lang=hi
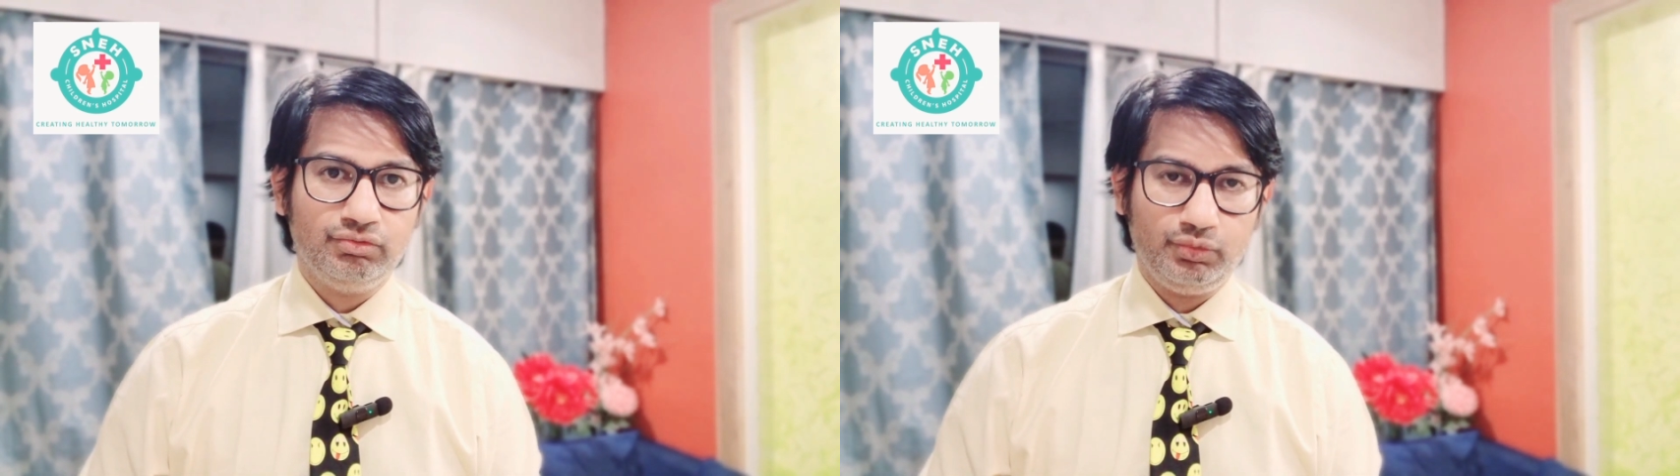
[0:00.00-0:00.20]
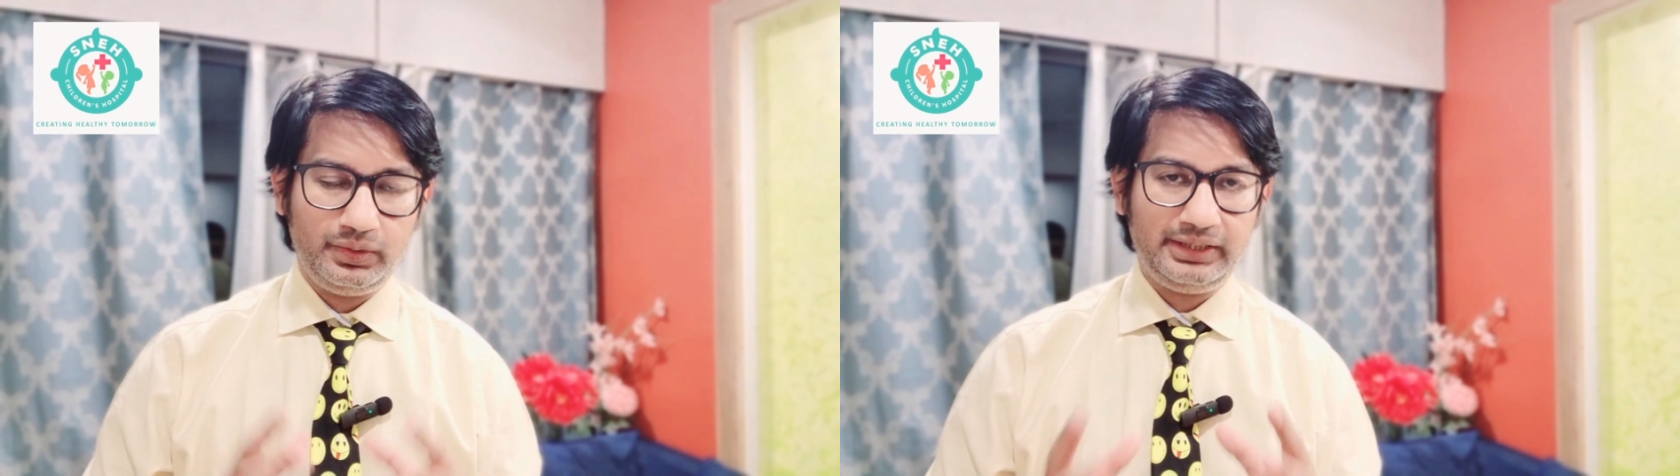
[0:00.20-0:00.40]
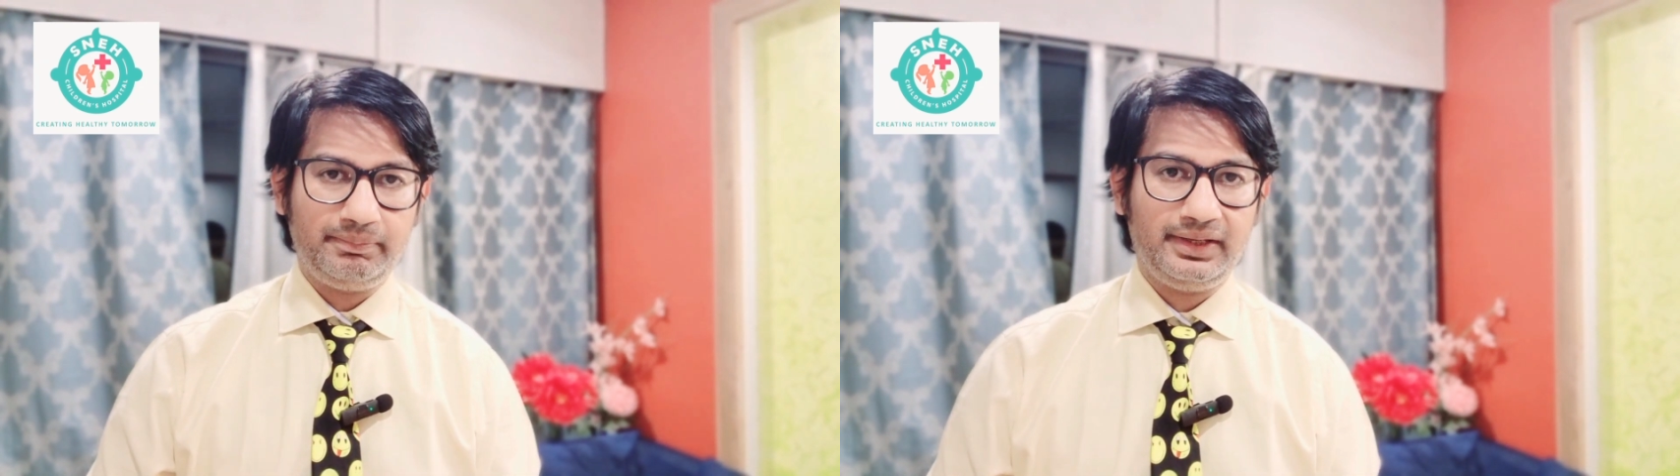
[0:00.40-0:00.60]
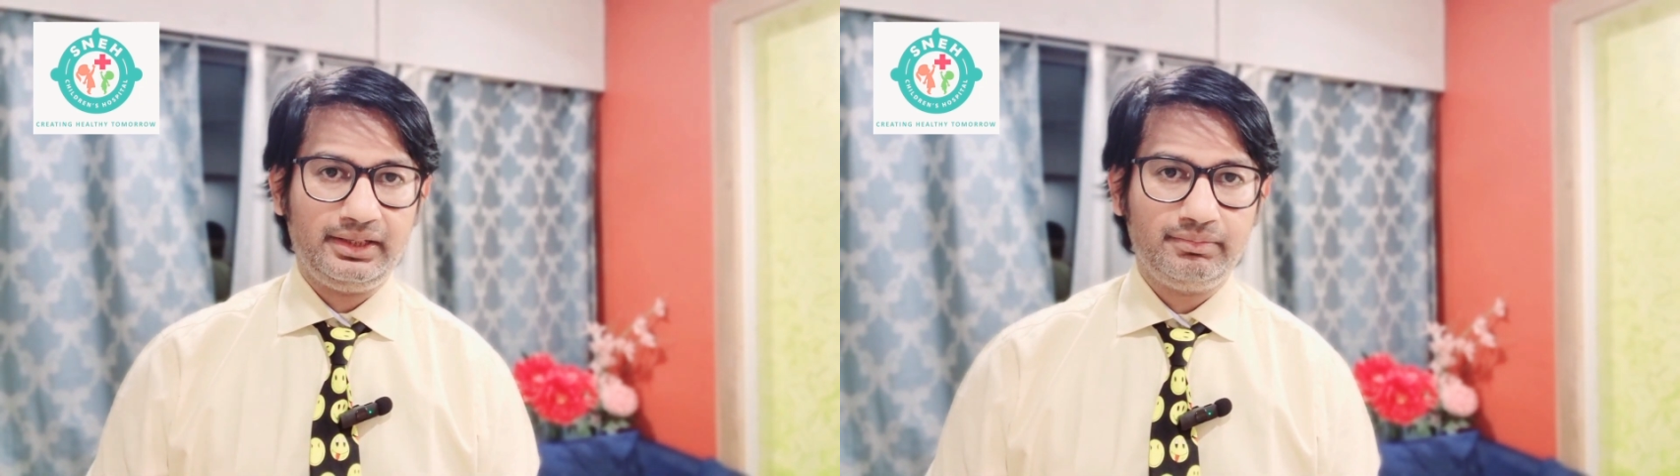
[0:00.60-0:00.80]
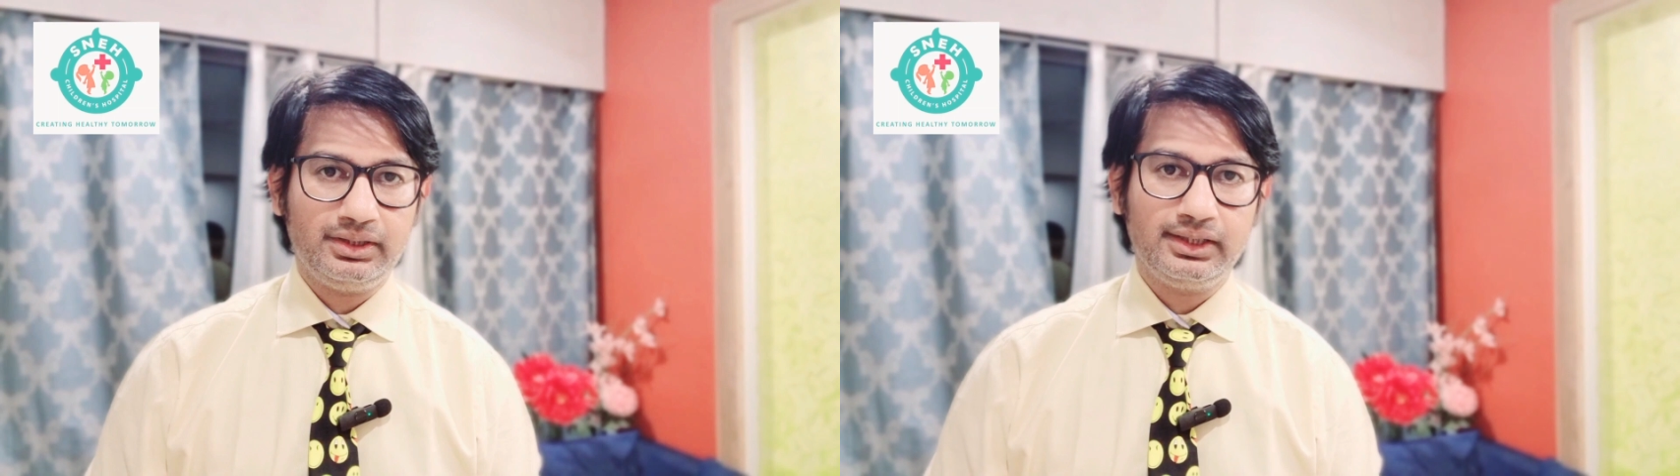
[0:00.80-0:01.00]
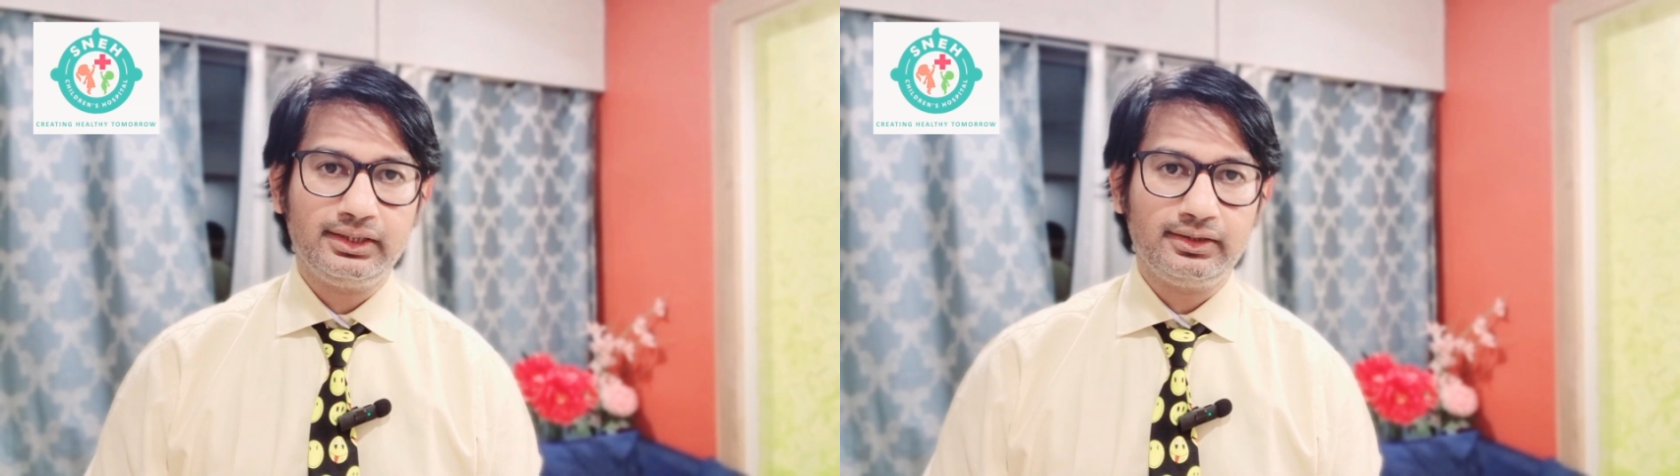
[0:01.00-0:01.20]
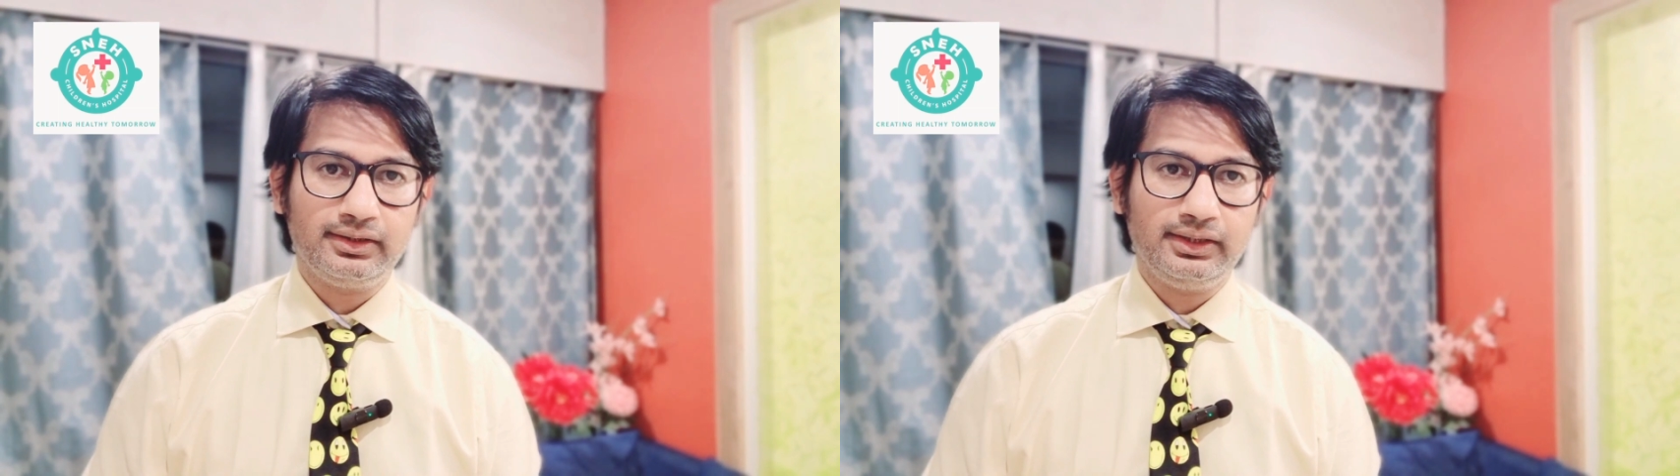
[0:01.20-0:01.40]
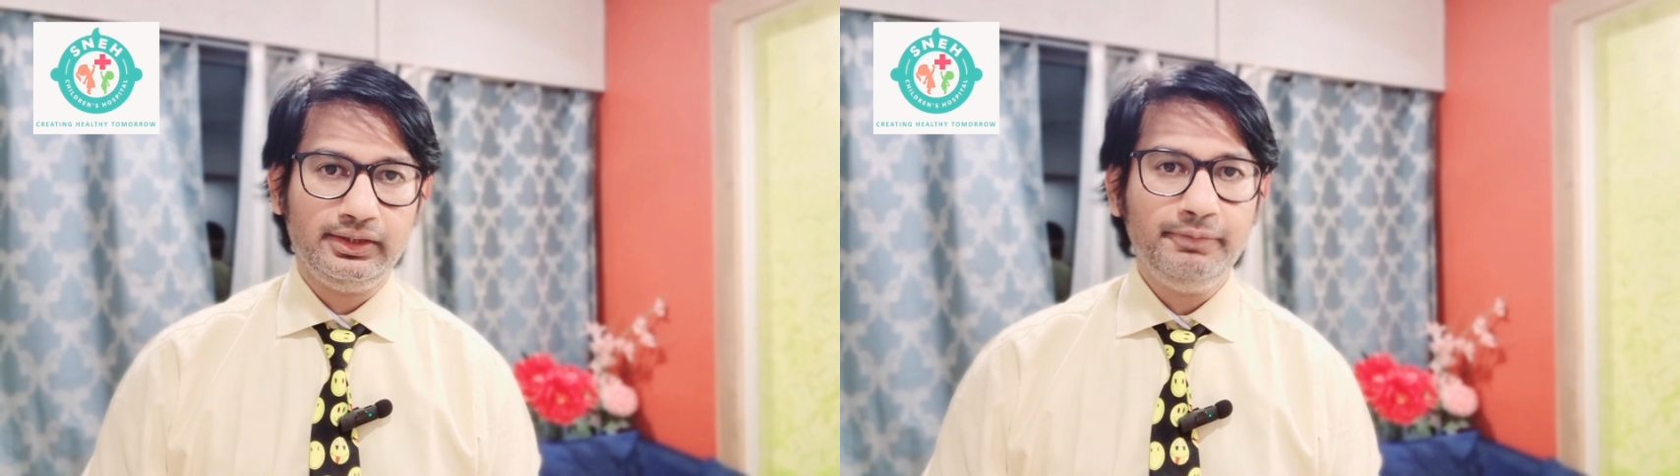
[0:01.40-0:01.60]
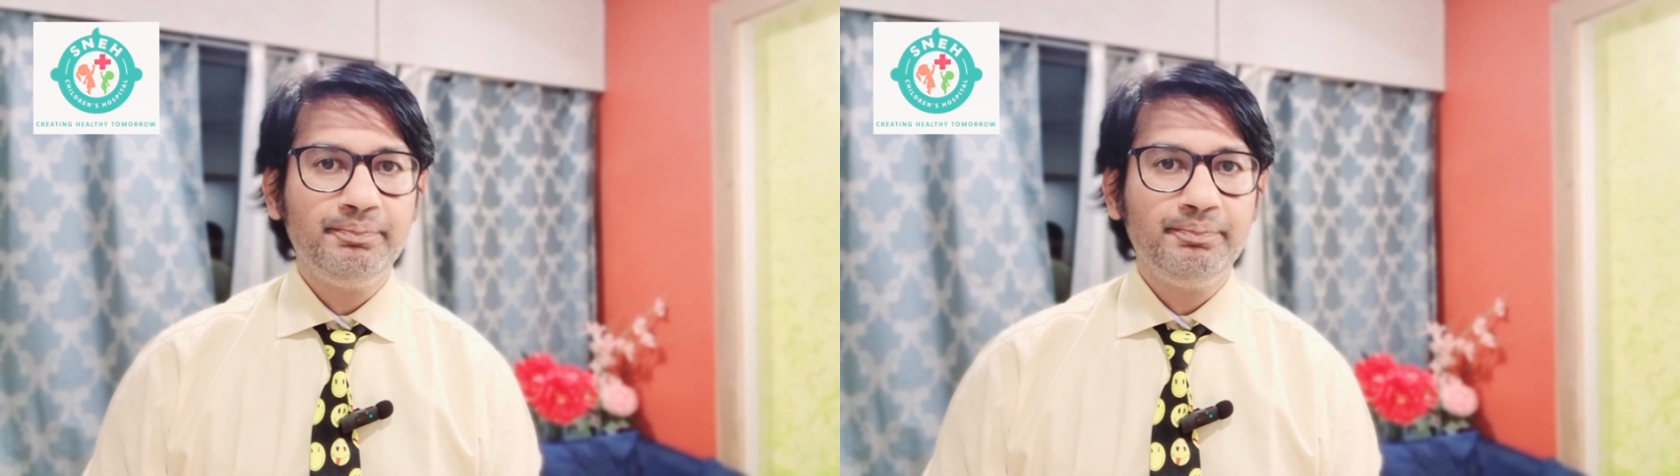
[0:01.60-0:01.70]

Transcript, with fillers: वो एक प्लान बना के रखेंगे